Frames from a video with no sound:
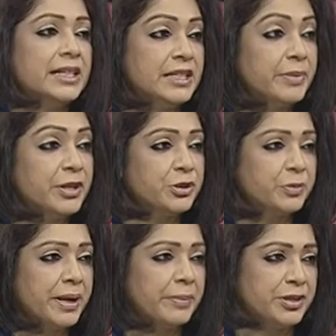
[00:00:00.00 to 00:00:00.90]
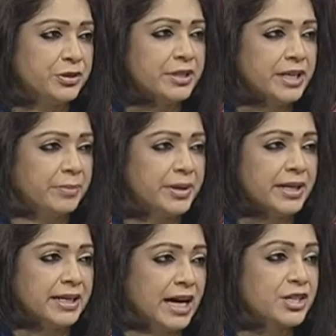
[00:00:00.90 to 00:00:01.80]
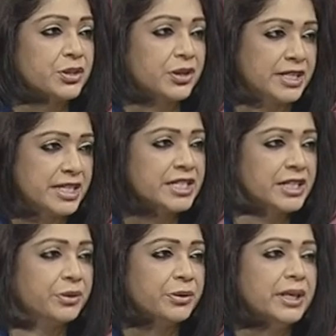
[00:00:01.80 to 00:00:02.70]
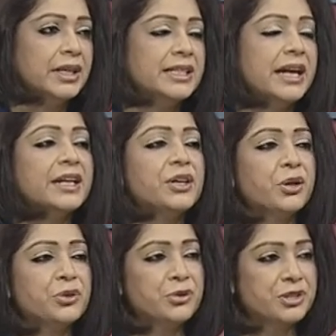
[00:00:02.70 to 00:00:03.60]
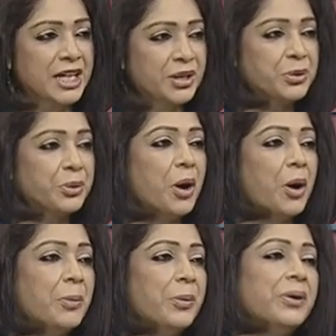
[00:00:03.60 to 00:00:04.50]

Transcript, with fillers: ইতিবাচকভাবে যদি আমরা কাজ করার চেষ্টা করি জানি না কতটুকু সার্থক হব